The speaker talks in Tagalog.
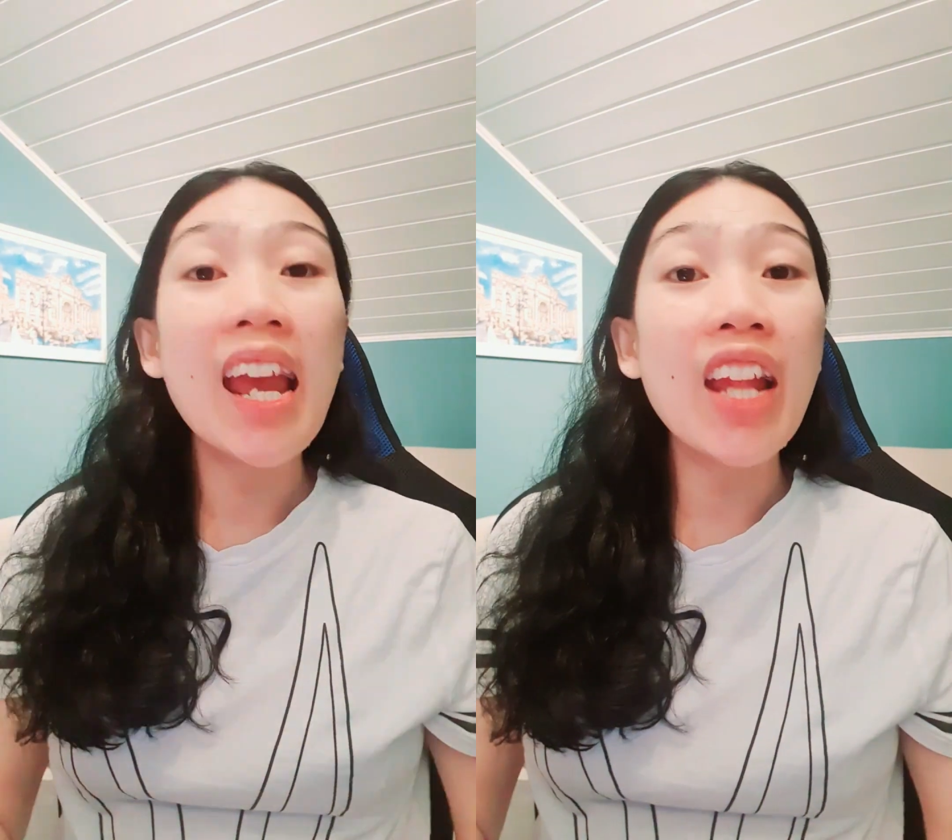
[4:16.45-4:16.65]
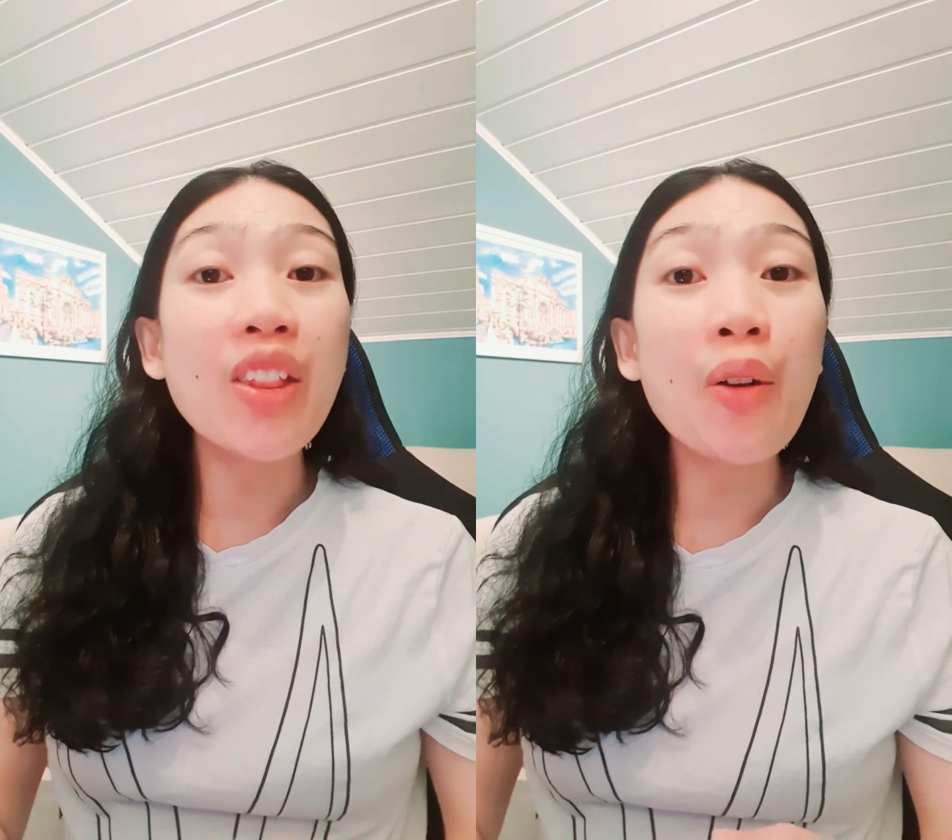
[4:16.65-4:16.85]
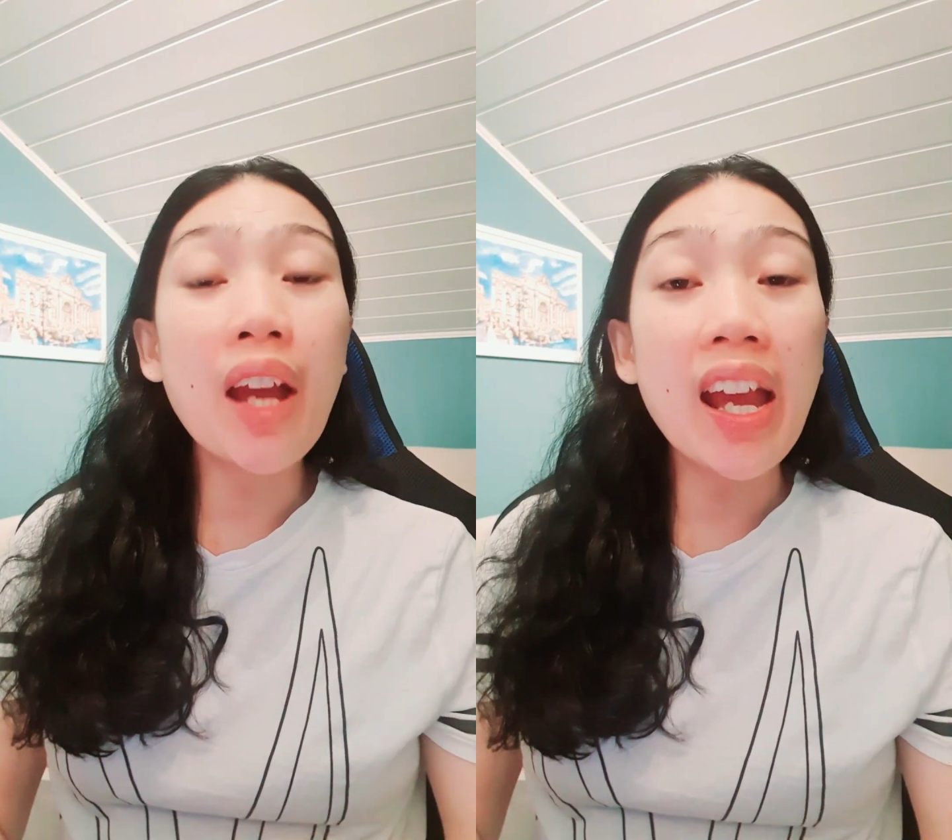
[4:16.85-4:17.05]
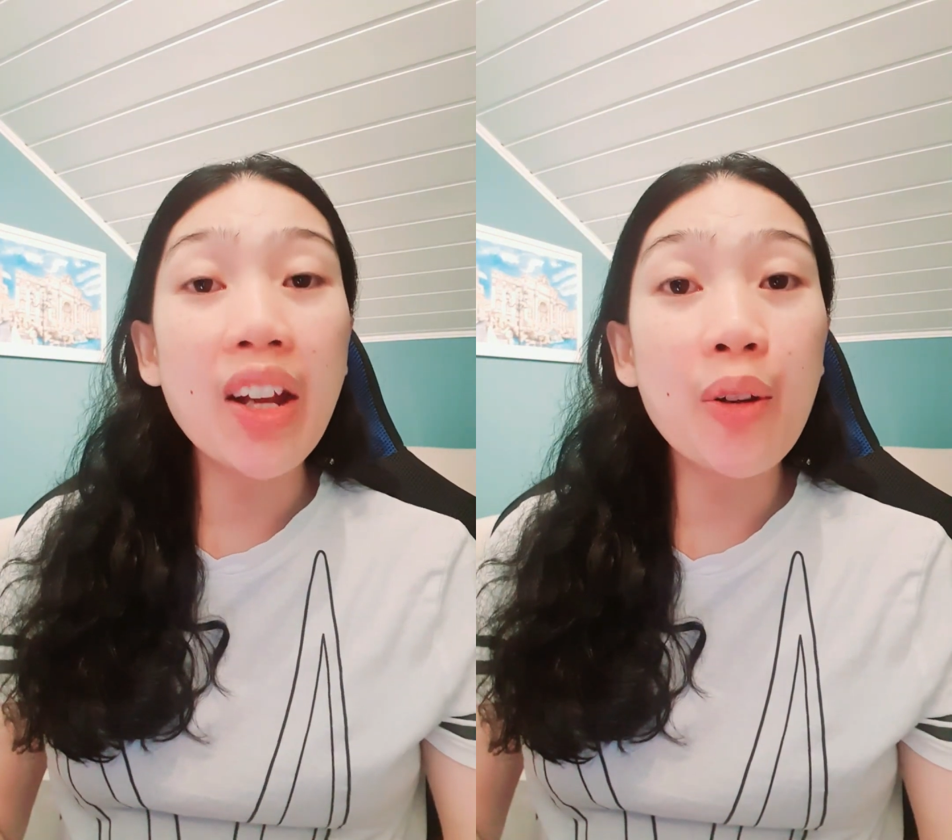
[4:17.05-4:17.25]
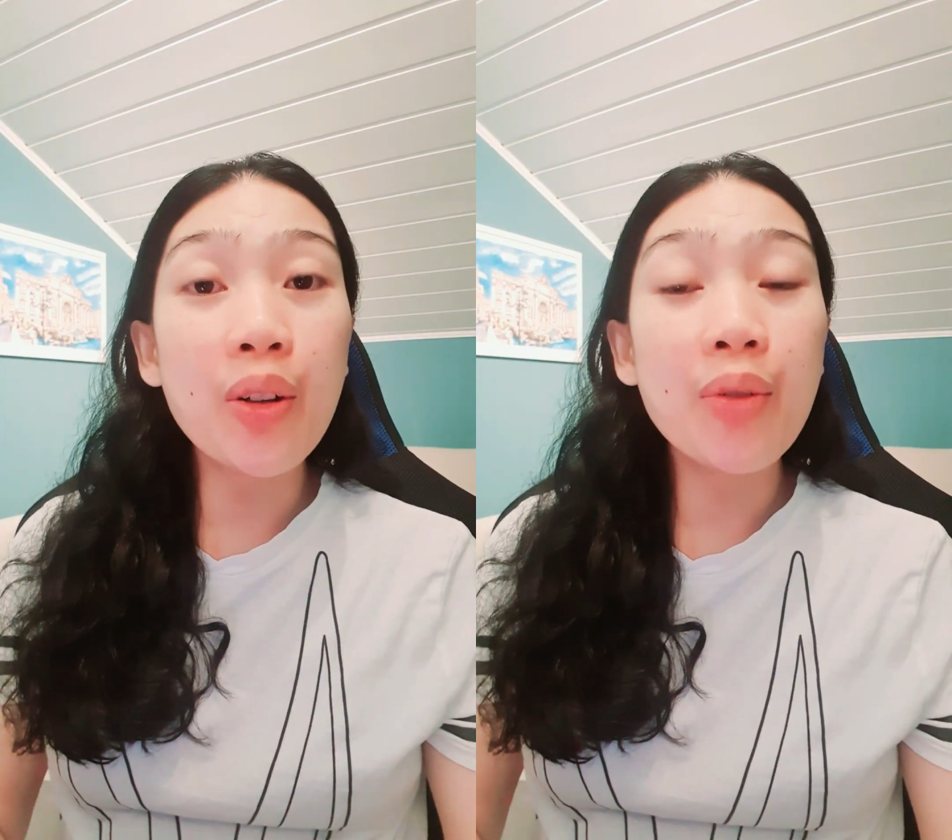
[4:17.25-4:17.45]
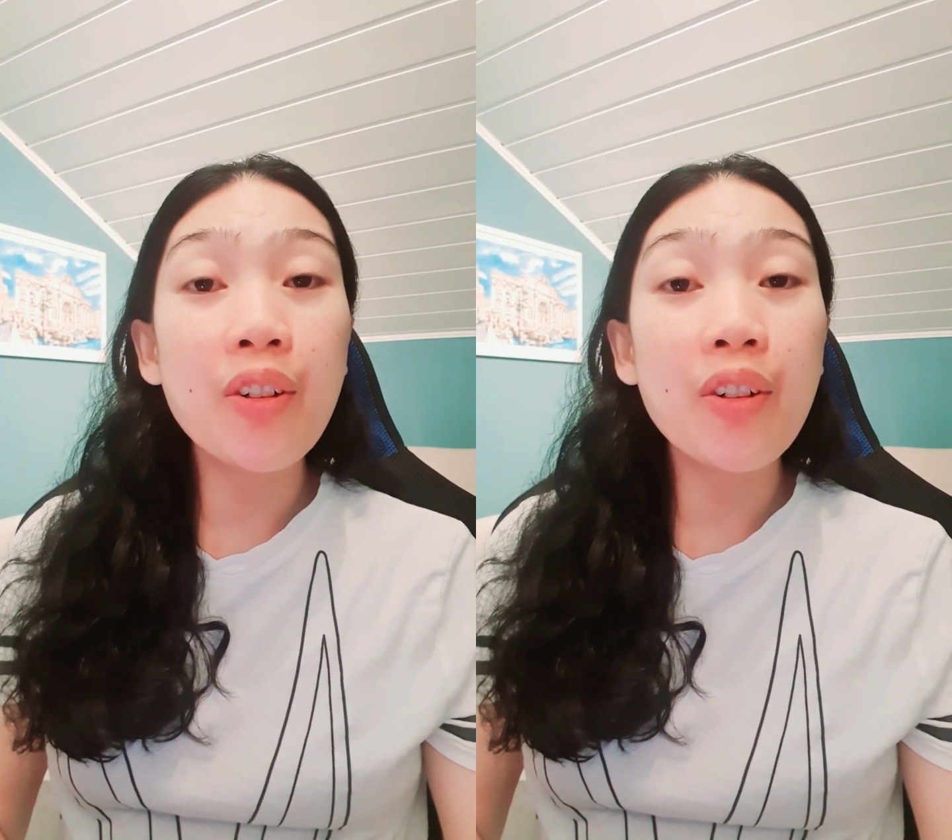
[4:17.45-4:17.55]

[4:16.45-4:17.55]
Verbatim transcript: Itong error,